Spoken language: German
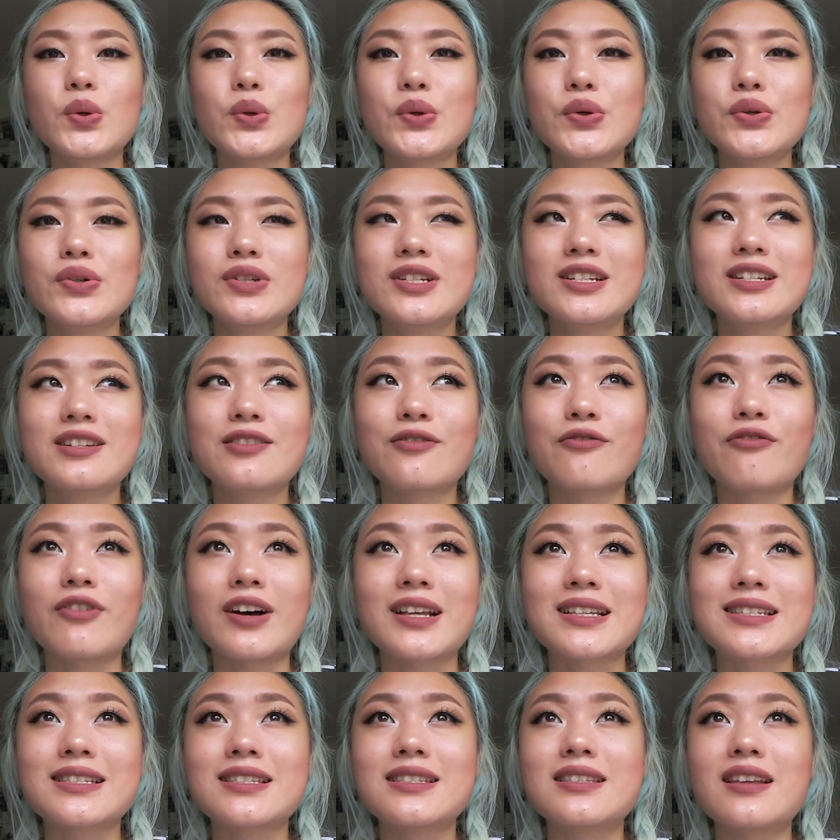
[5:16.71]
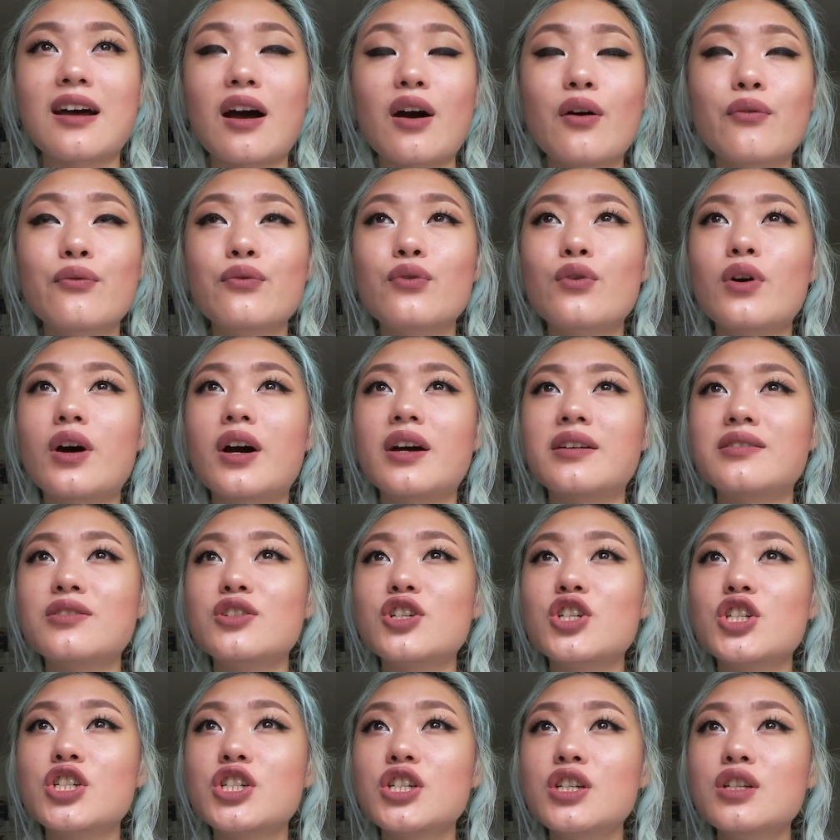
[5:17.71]
Und was da für
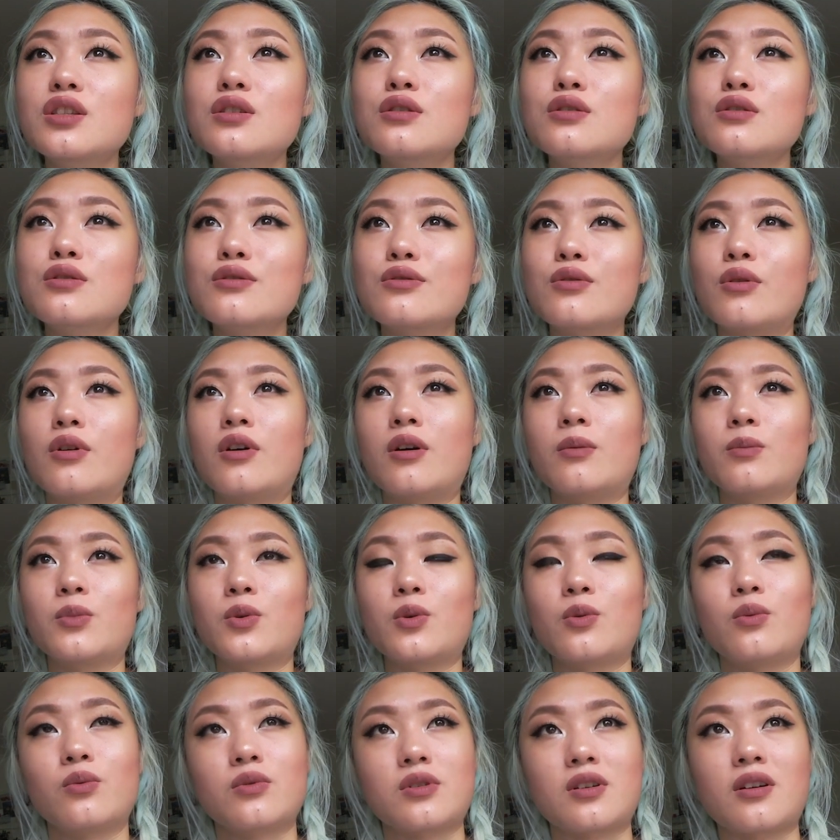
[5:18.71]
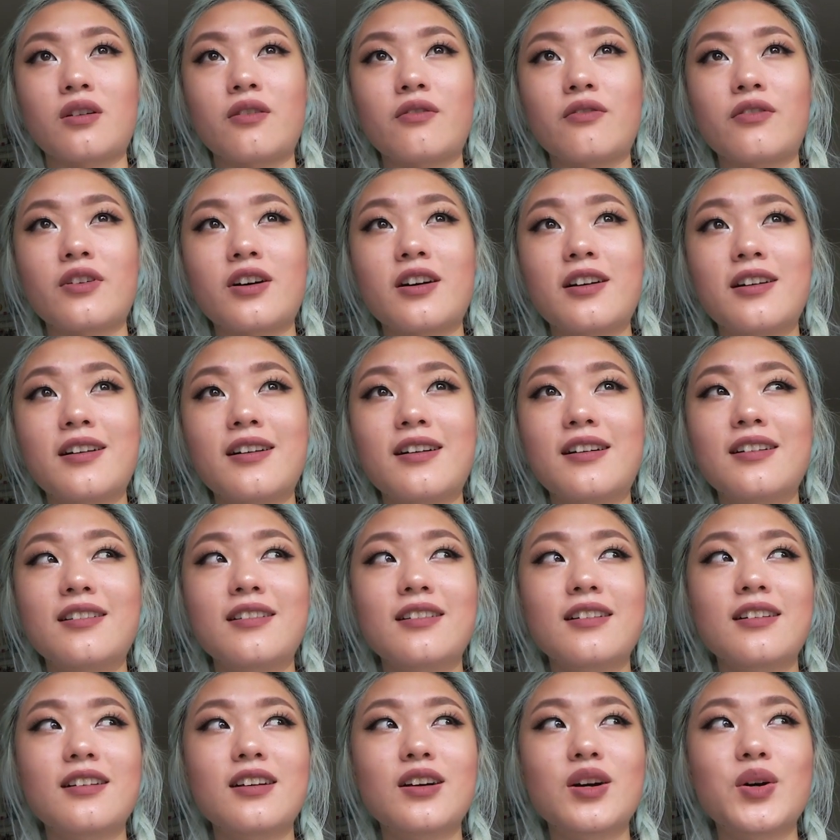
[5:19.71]
ein Shitstorm drunter
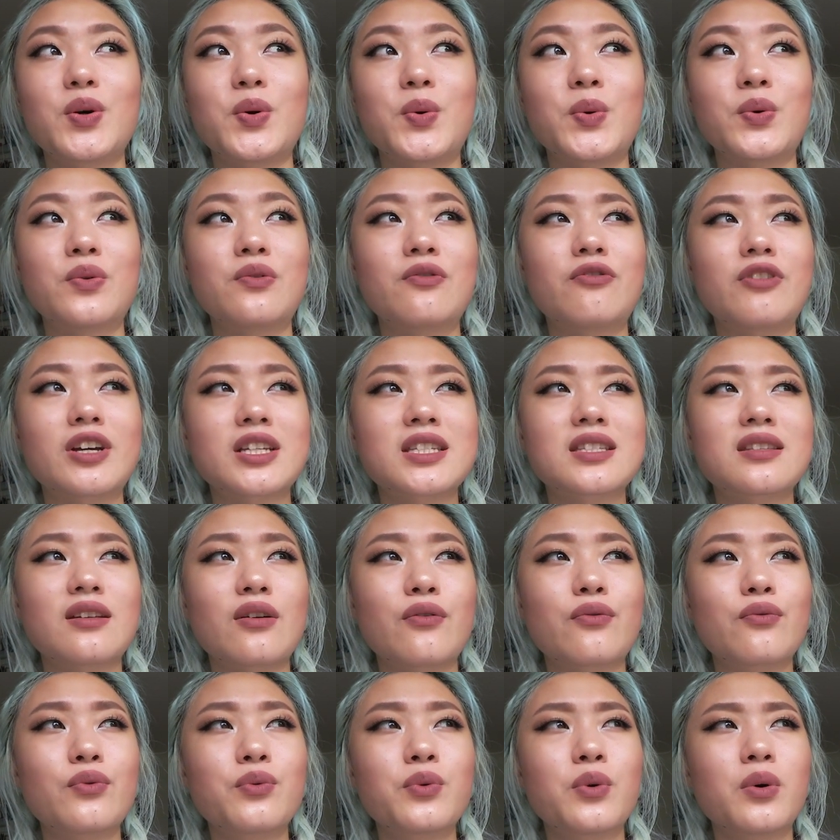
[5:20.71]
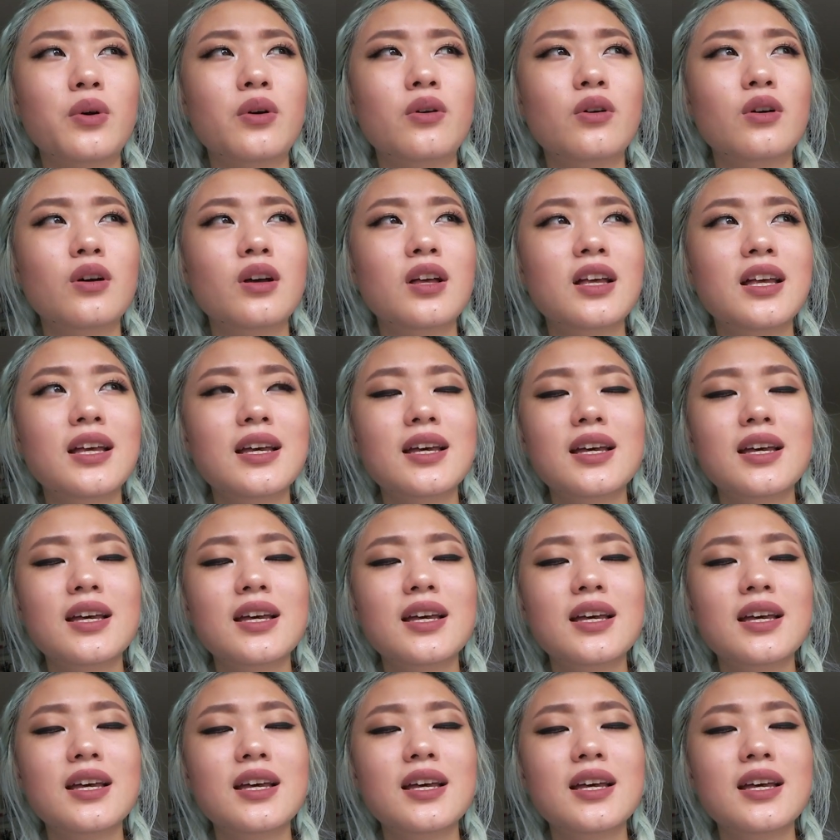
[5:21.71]
war und was da für